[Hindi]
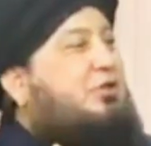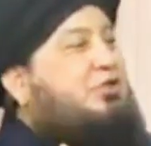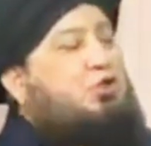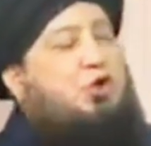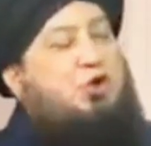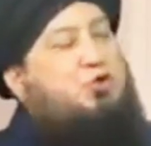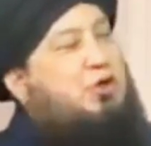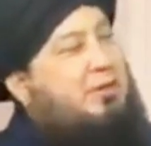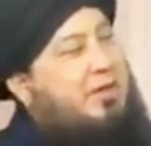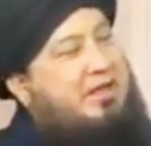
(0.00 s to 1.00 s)
किसी और
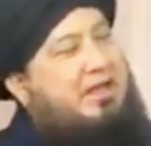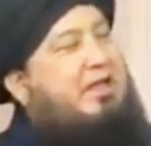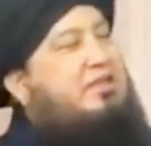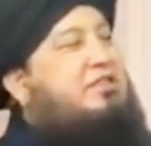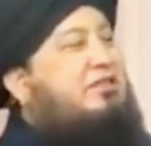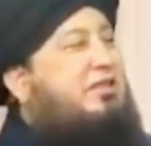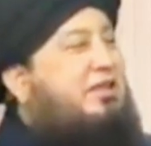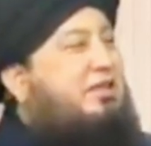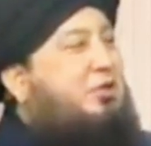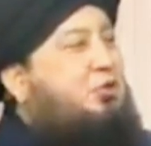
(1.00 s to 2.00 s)
को रहमान कह ही नहीं सकते
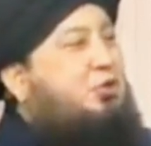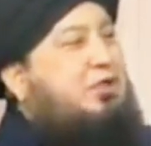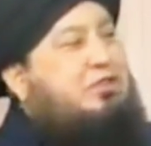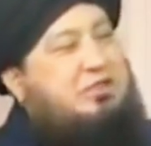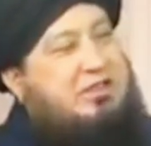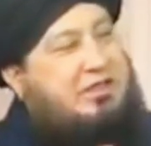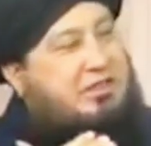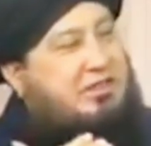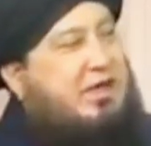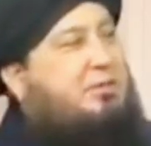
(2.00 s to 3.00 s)
क्योंकि जिस
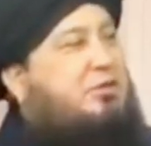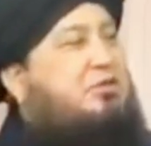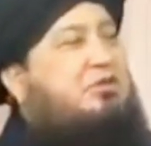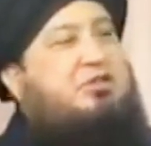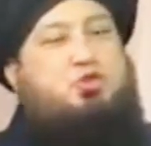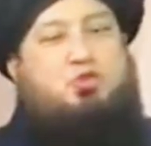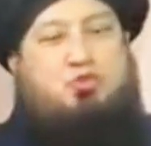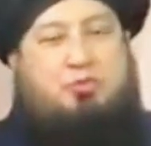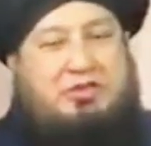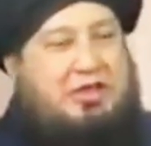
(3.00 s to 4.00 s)
दर्जे की रहमत जिस
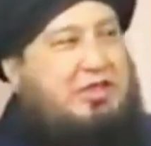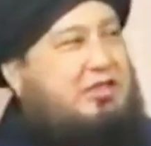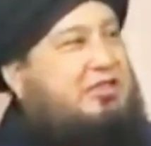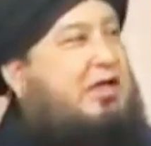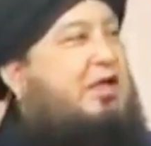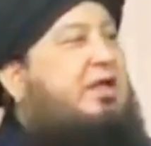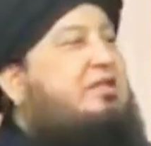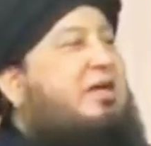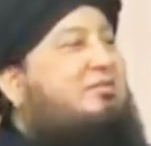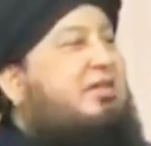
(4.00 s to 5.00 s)
उमूमी तरीके से अल्लाह
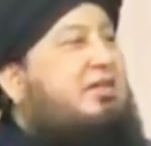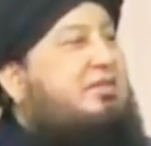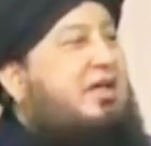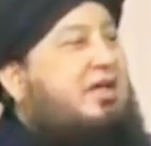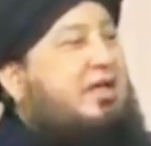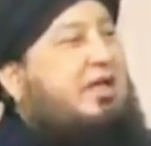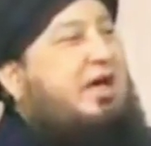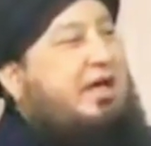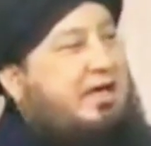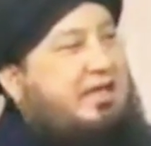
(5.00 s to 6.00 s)
निशावर करता है
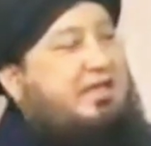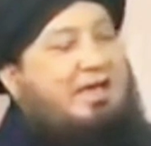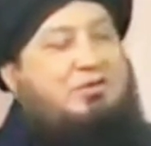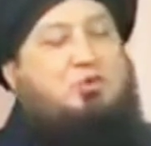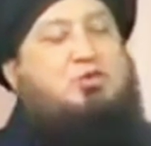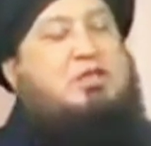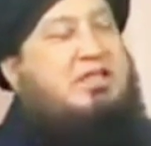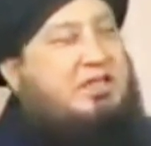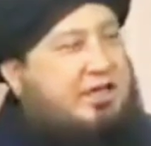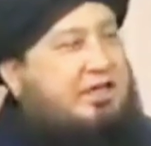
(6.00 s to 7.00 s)
अल्लाह के अलावा कोई
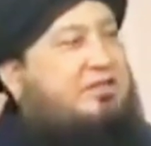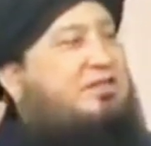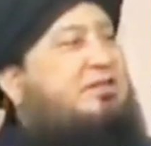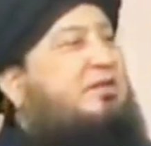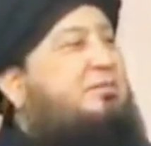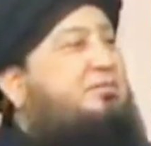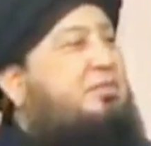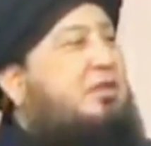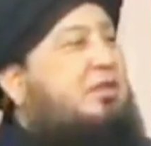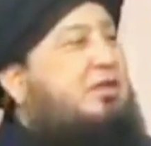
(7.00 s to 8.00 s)
ज़ात कर ही नहीं सकती
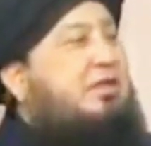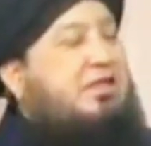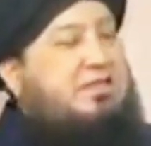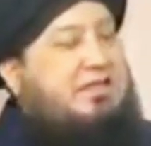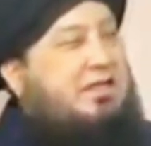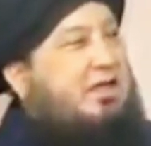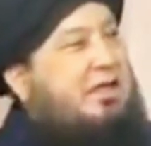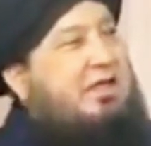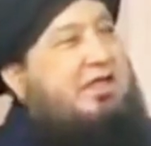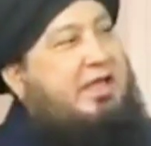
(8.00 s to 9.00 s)
इसलिए
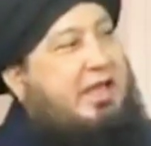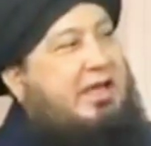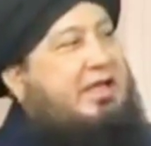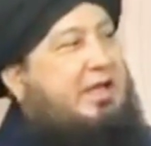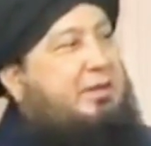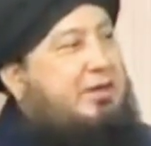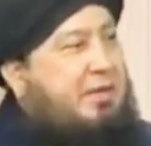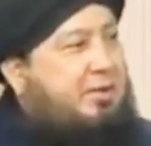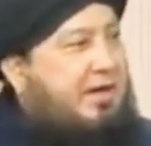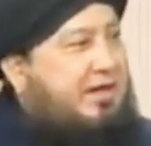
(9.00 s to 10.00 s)
अल्लाह के गैर का नाम
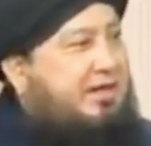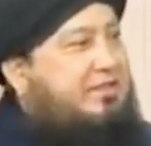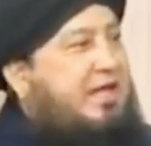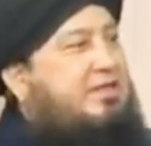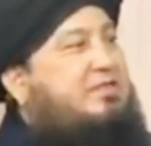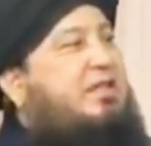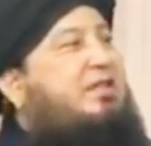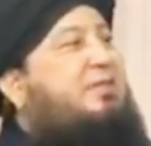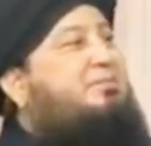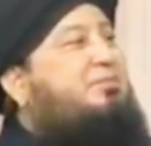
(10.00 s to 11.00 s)
रहमान रखना जायज़ ही
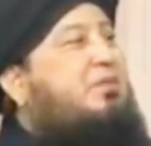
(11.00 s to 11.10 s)
नहीं है